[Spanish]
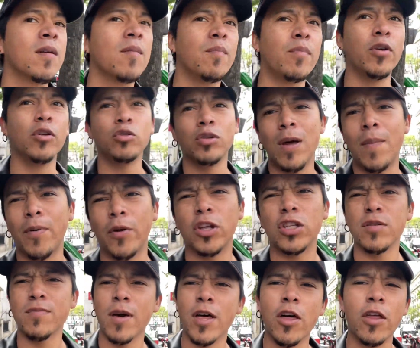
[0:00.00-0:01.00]
pero es un
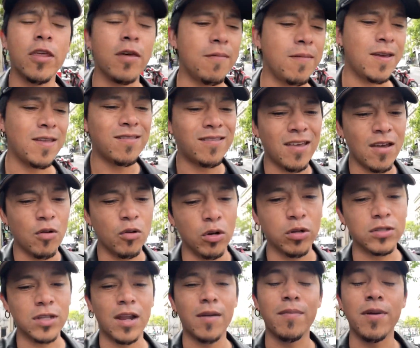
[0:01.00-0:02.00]
aproximado de 20
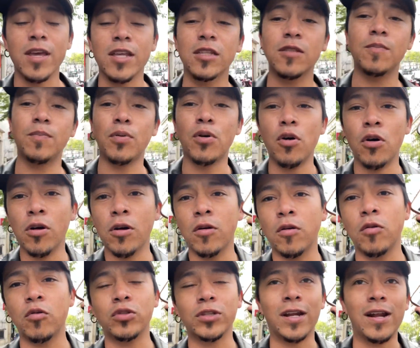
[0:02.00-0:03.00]
euros al mes por
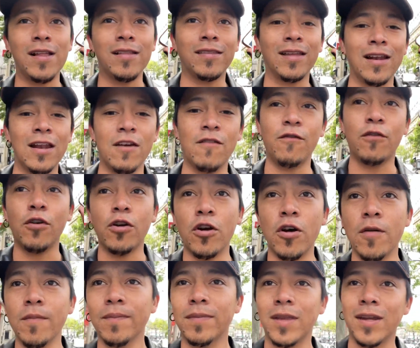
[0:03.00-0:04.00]
usar el
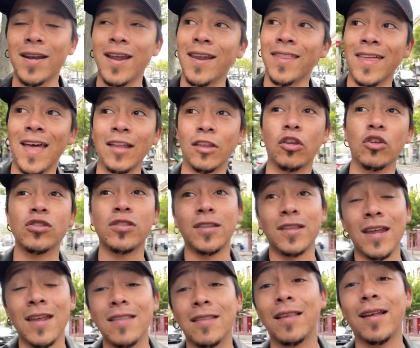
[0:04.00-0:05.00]
teléfono, tener datos,
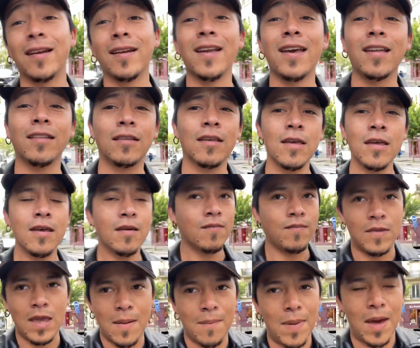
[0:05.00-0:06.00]
tener internet
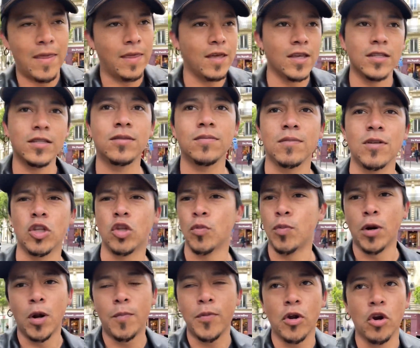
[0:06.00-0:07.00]
llamadas y tu
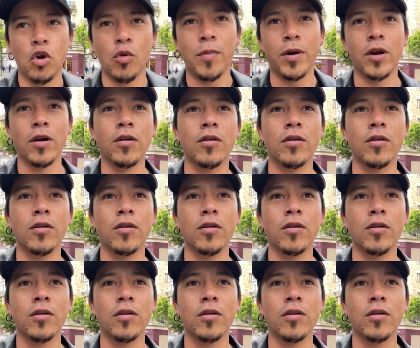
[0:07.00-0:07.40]
propio número.